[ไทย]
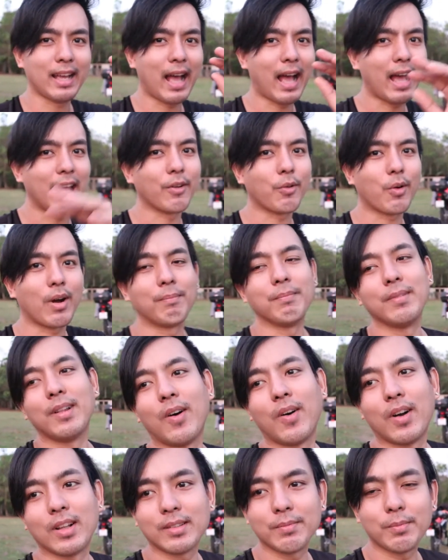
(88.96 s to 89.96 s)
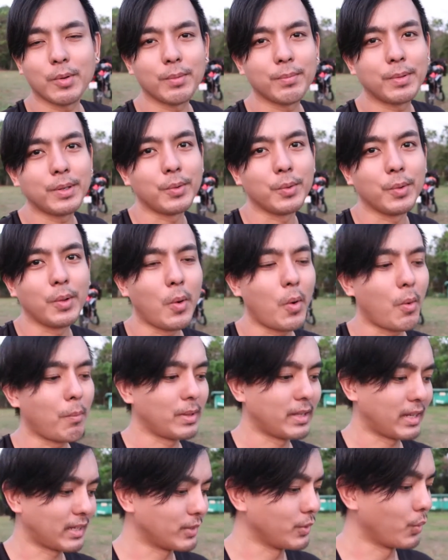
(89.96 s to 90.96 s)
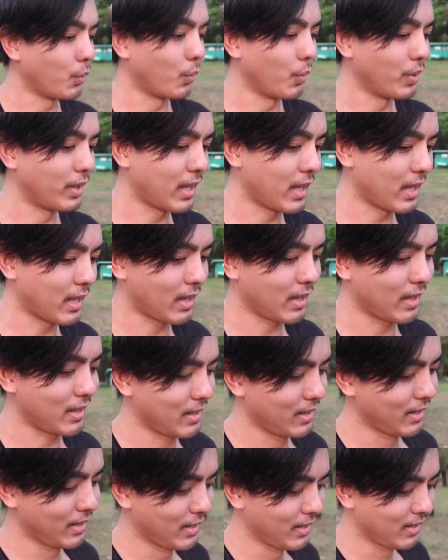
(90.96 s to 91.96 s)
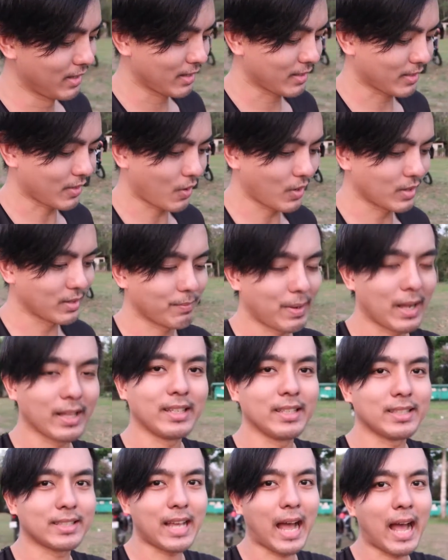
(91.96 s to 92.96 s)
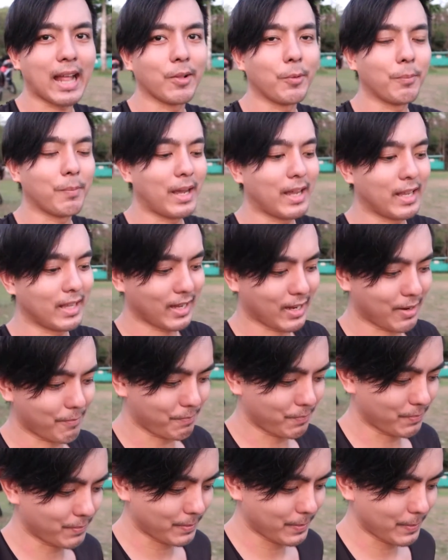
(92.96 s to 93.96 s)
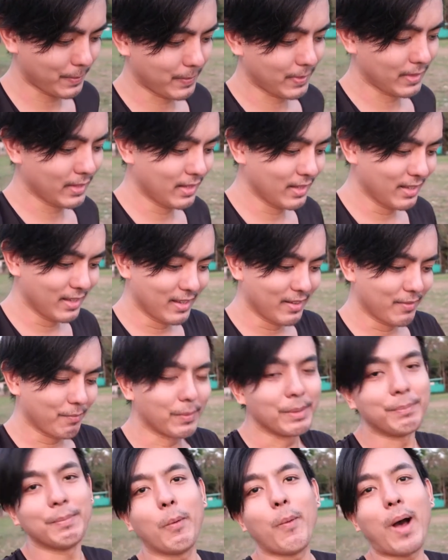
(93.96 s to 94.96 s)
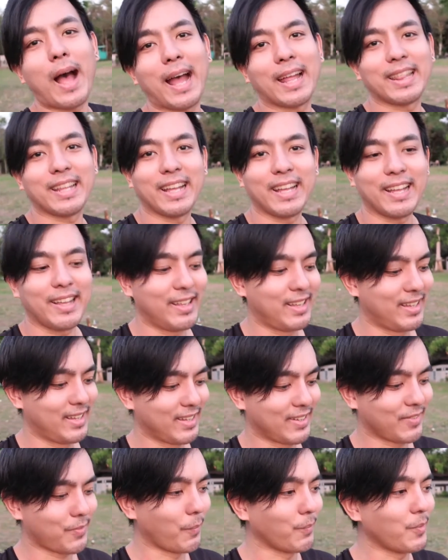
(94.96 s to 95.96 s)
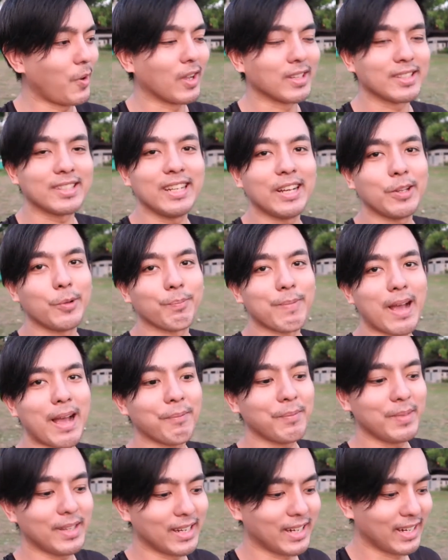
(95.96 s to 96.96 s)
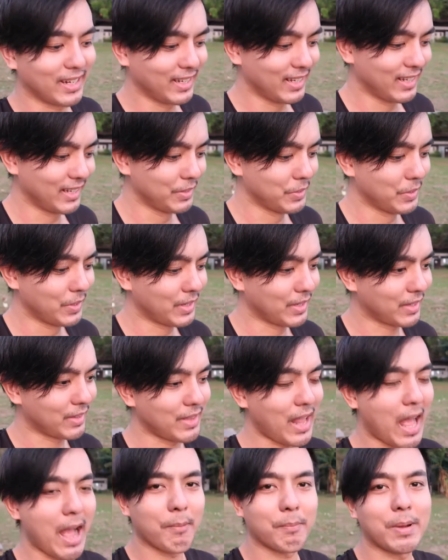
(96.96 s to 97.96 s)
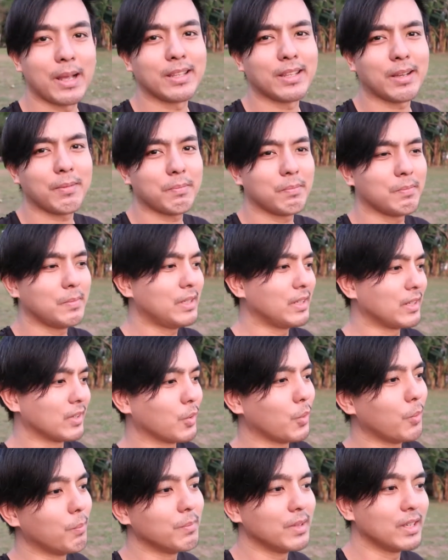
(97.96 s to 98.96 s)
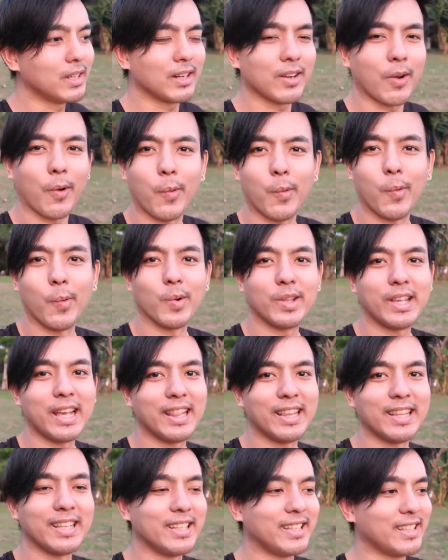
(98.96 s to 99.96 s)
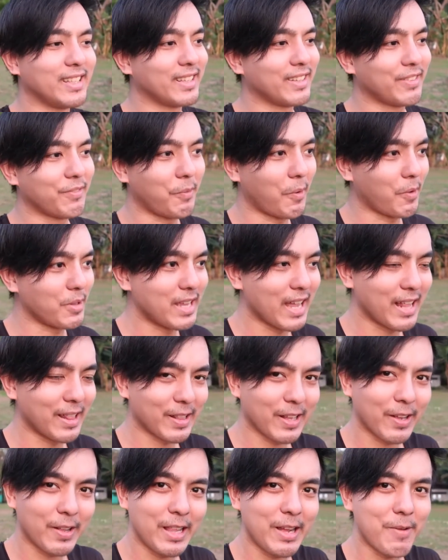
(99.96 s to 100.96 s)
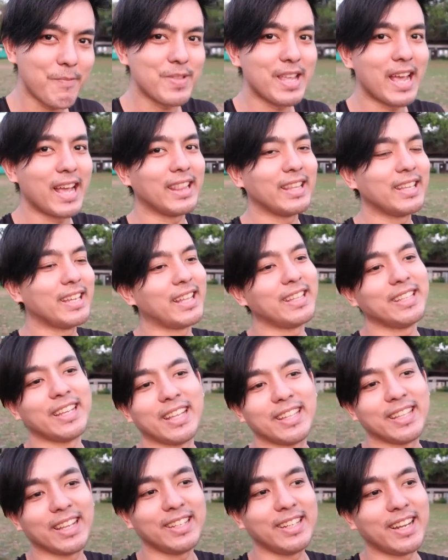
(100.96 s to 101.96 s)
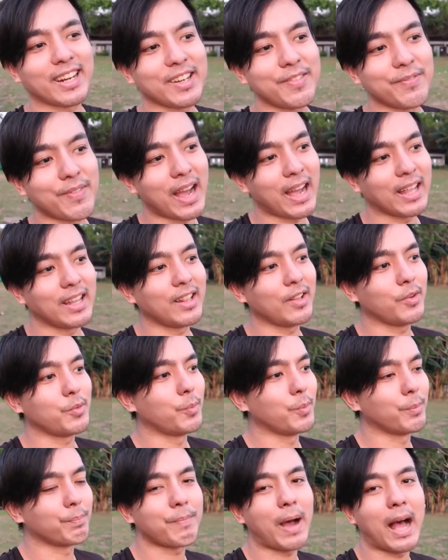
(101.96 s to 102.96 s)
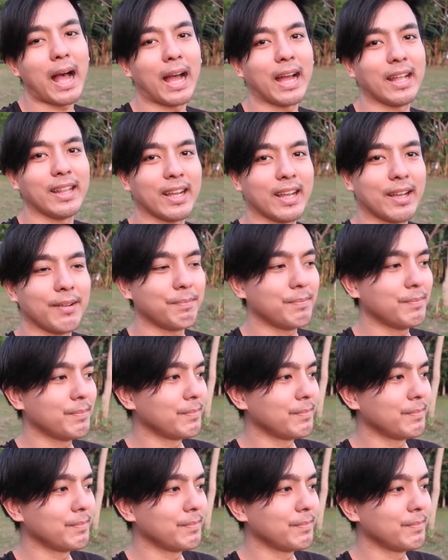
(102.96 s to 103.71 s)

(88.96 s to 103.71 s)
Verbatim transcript: ไอความร้อนบนผิวโลกมันยังอยู่นะฮะตอนพระอาทิตย์สาดลงไปนะครับ เหมือนเมื่อวานนะฮะผมถอดเสื้ออยู่แป๊บหนึ่งนั่งไปสักไม่ถึงทุ่มหนึ่งโอ้โหเย็นพอเย็นแล้วเริ่มเย็นเย็นเย็นเยือกขึ้นมานะเราอยู่บนป่านะครับ